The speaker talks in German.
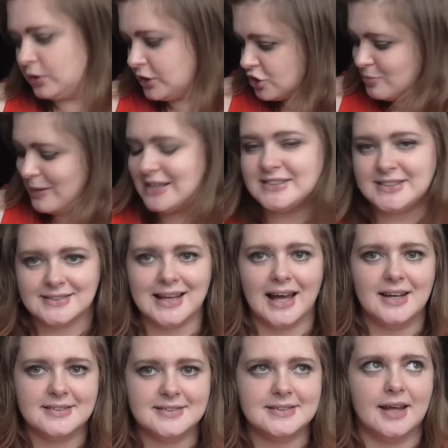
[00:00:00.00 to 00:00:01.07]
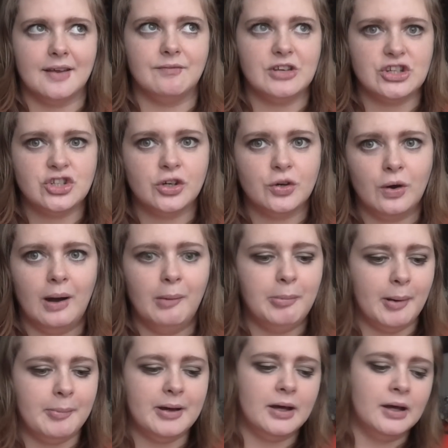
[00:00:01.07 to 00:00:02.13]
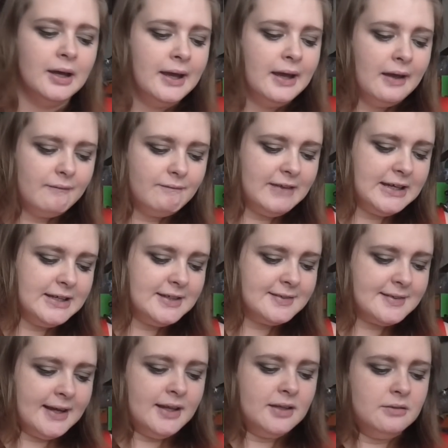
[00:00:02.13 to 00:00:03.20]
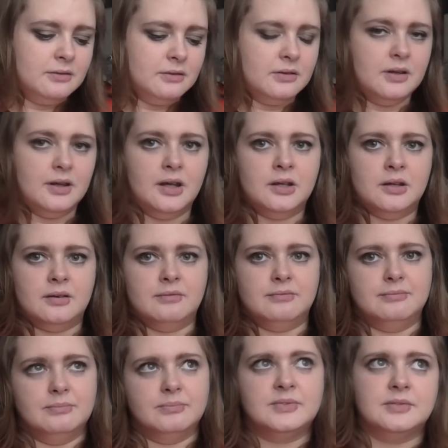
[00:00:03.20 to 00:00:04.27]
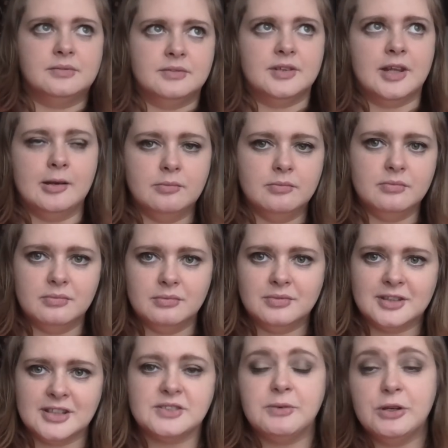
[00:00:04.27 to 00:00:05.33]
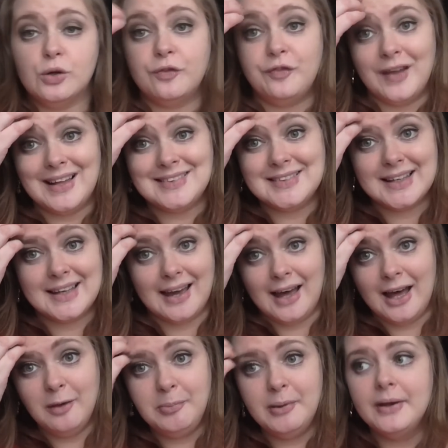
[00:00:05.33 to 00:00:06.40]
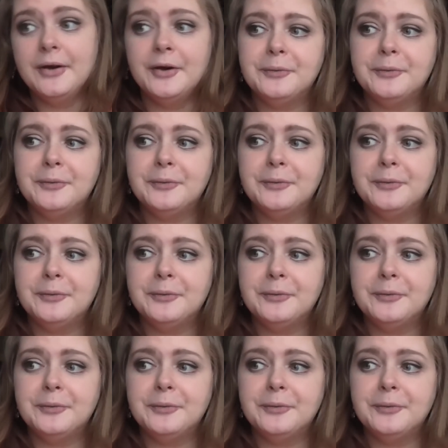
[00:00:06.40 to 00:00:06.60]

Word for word: Und ich schmeiße das alles in einen Wäschekorb, aber wenn ich dann äh, den, das Video fertig habe,